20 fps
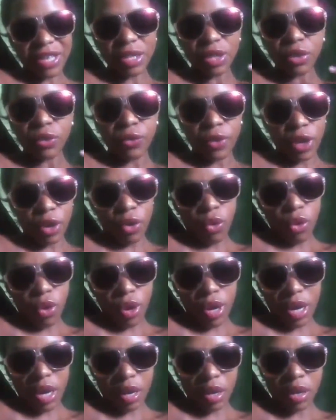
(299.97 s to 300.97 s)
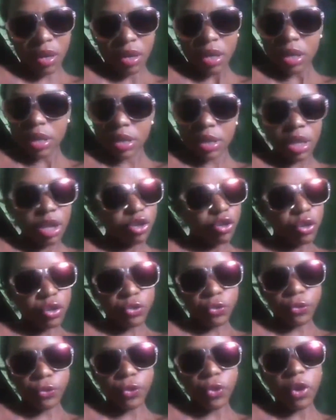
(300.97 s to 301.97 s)
fazendo vergonha,
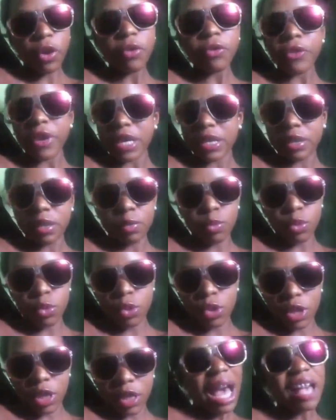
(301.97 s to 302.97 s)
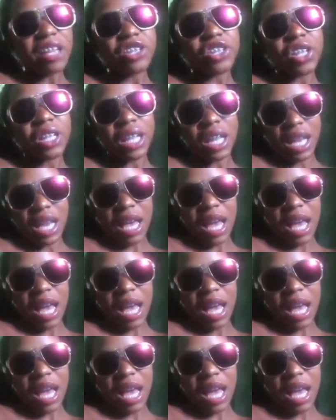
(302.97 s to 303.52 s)
seja onde for, Facebook, tá rachando a